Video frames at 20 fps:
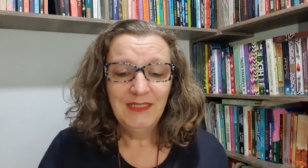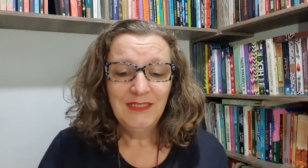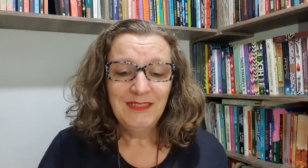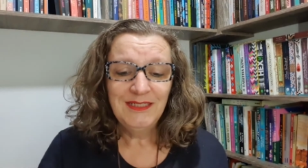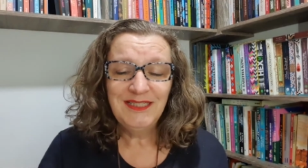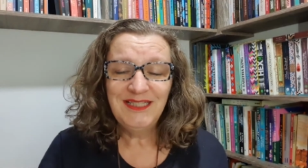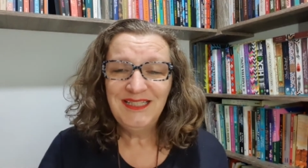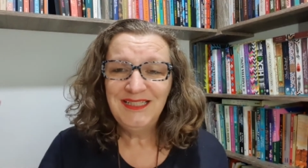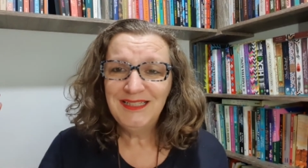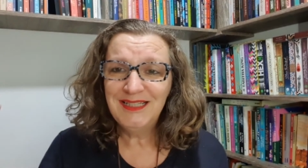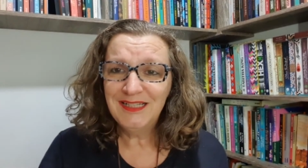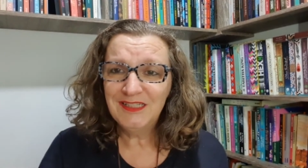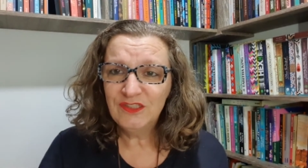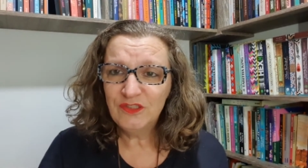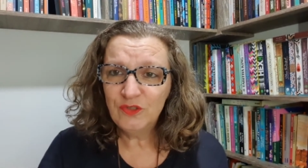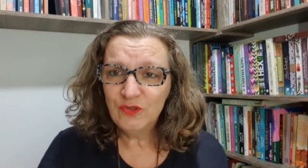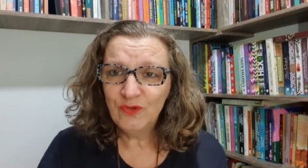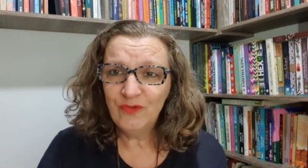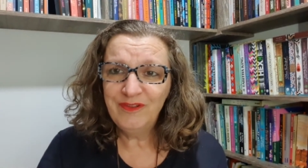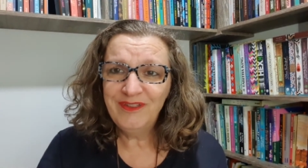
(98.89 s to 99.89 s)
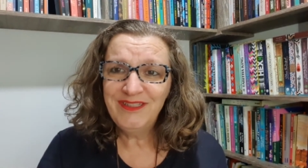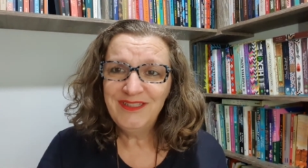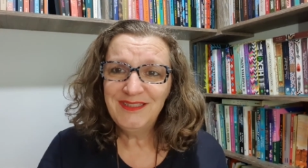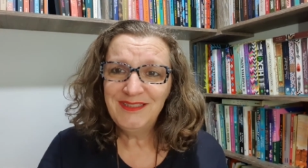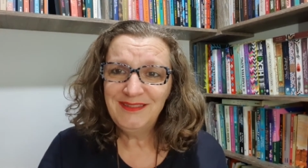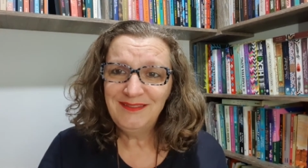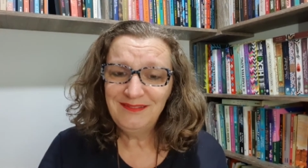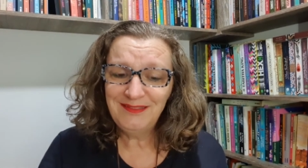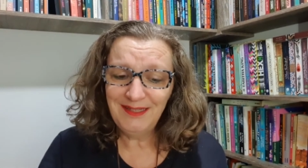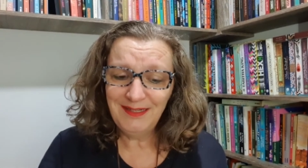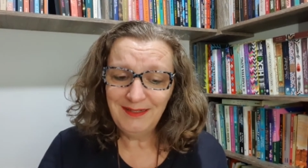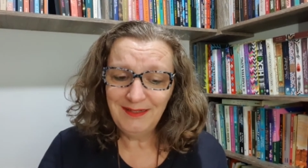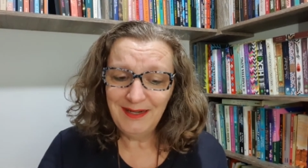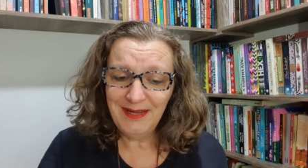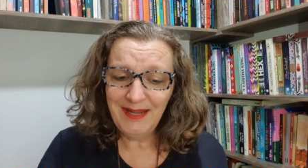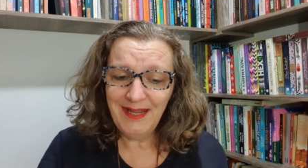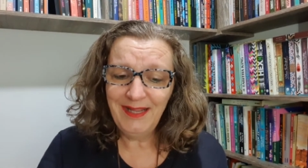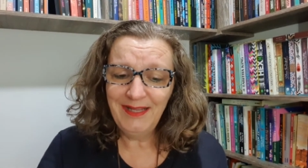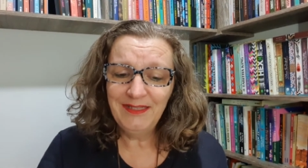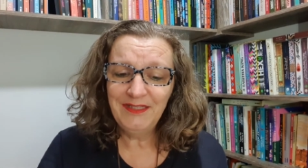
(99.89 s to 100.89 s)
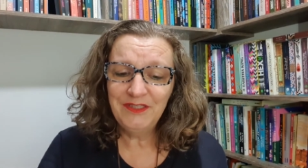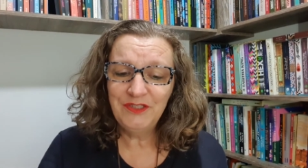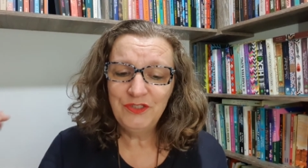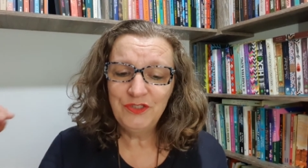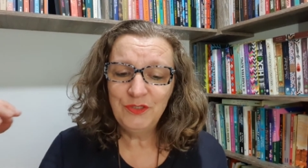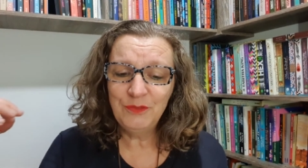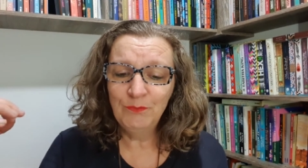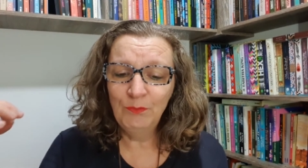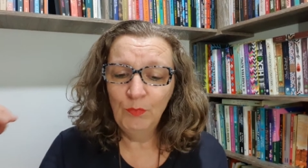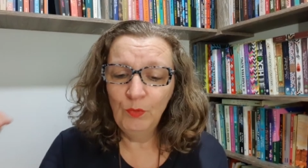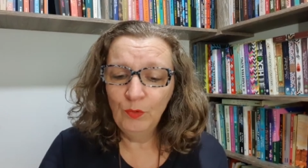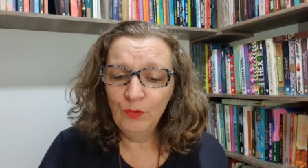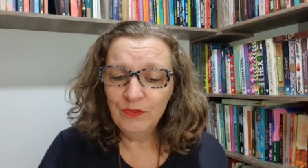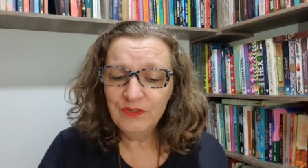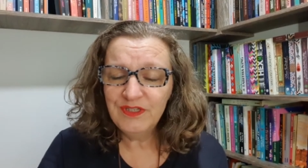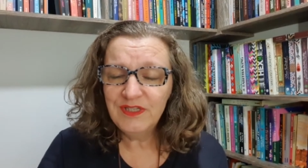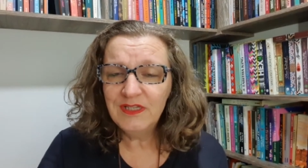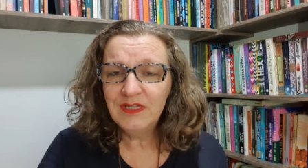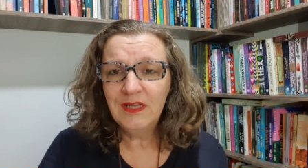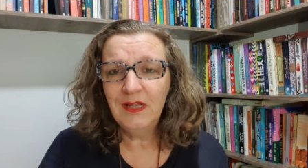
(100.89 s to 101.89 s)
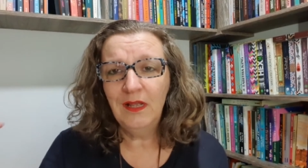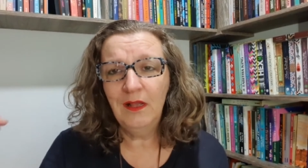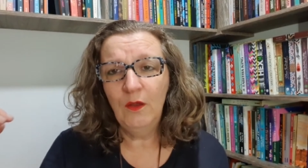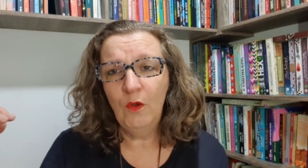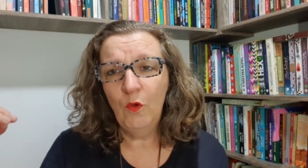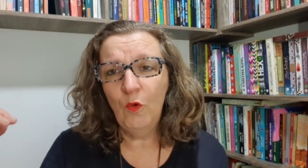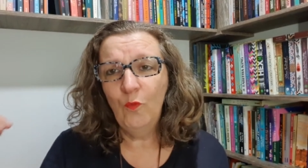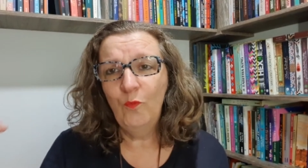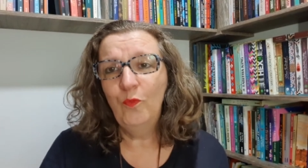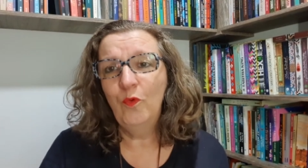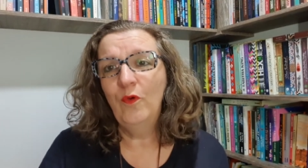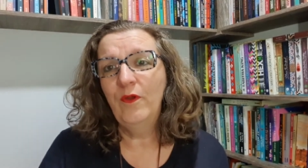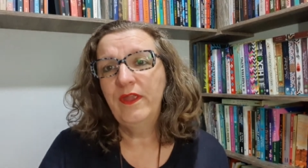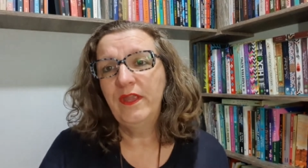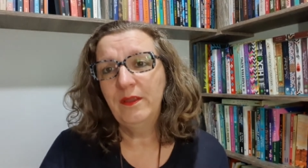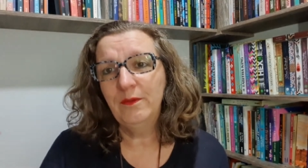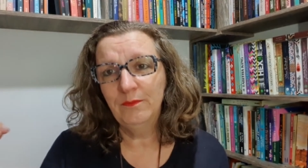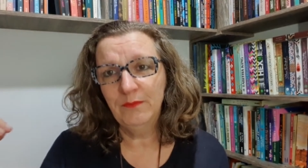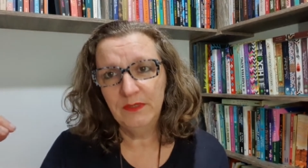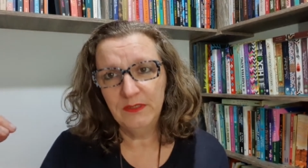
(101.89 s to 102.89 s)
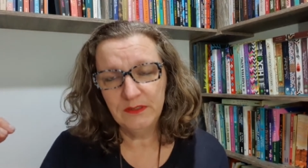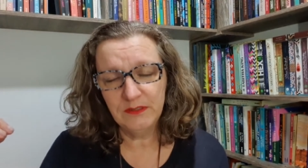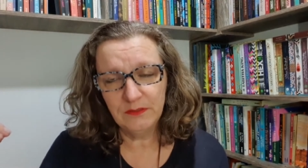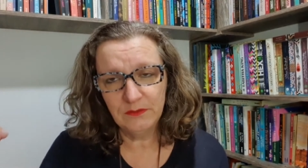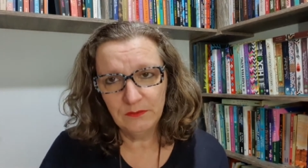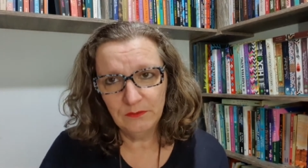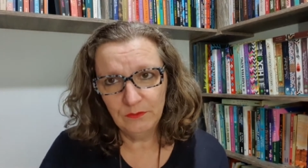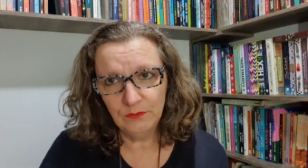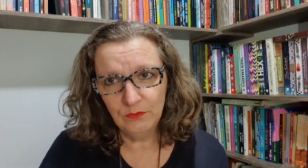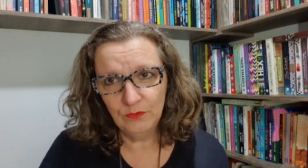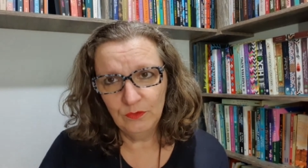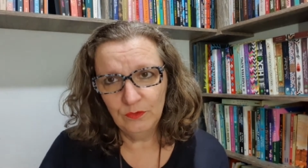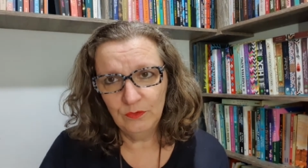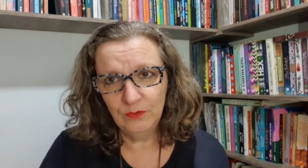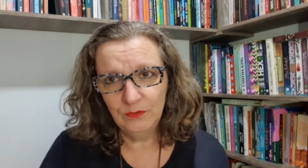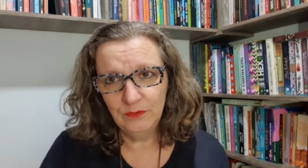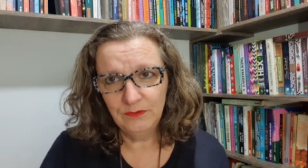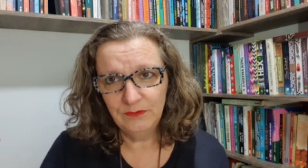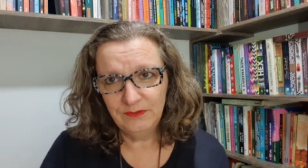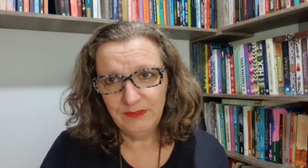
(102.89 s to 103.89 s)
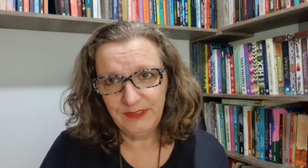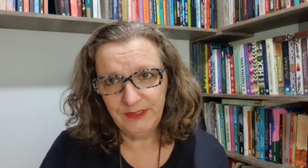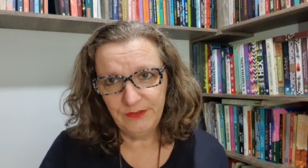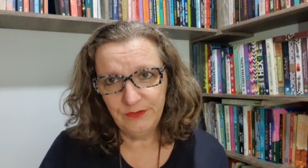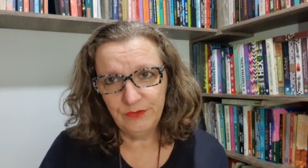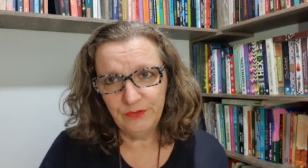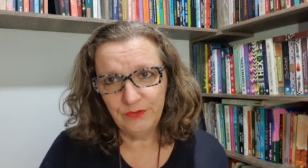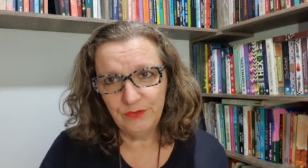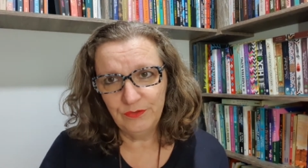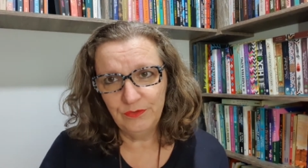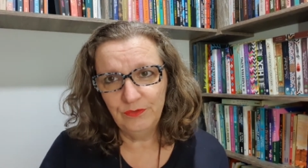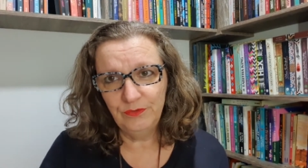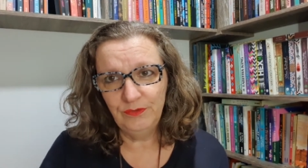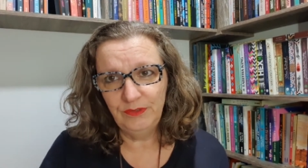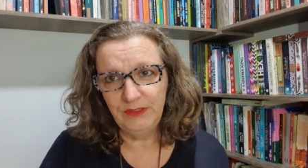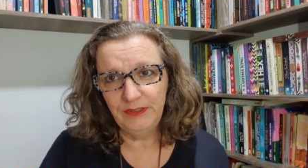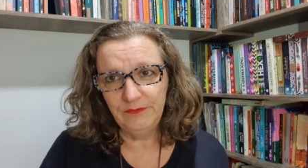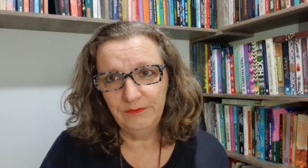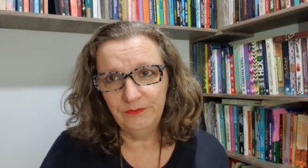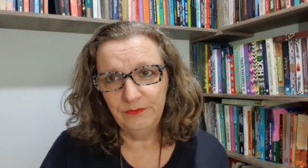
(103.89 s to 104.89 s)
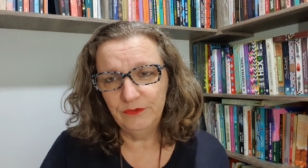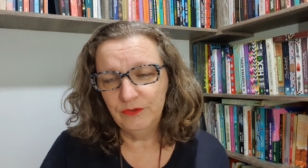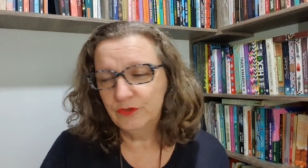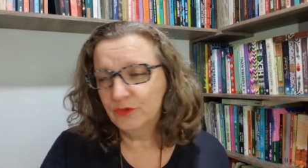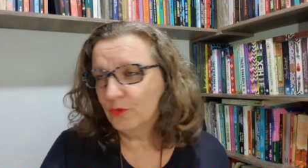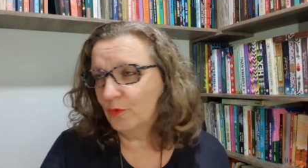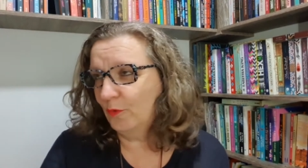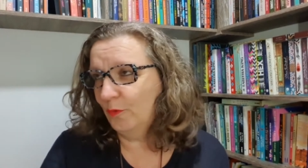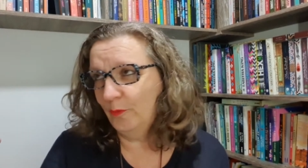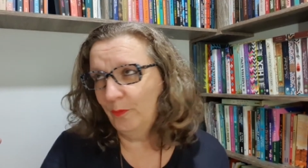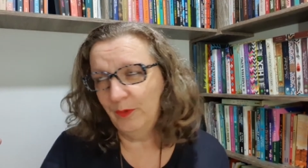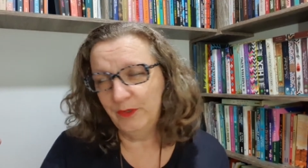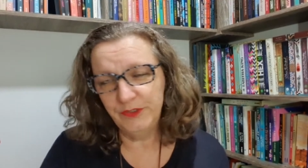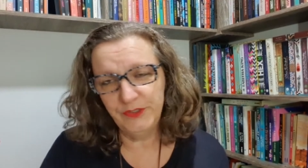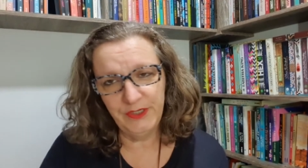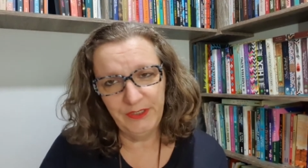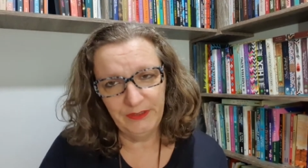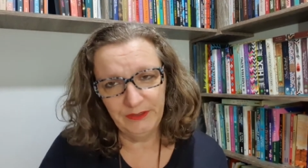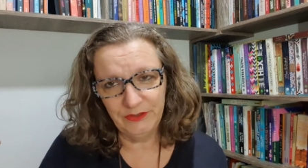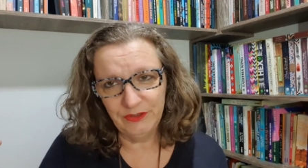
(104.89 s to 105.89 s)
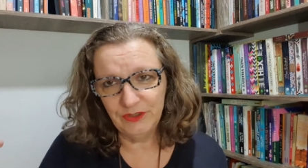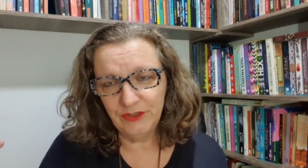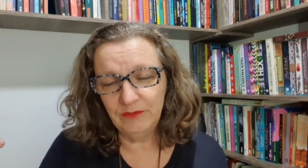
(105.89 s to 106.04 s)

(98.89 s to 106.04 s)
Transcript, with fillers: citações integrais de música ou poemas no texto do livro. Desculpa, gente.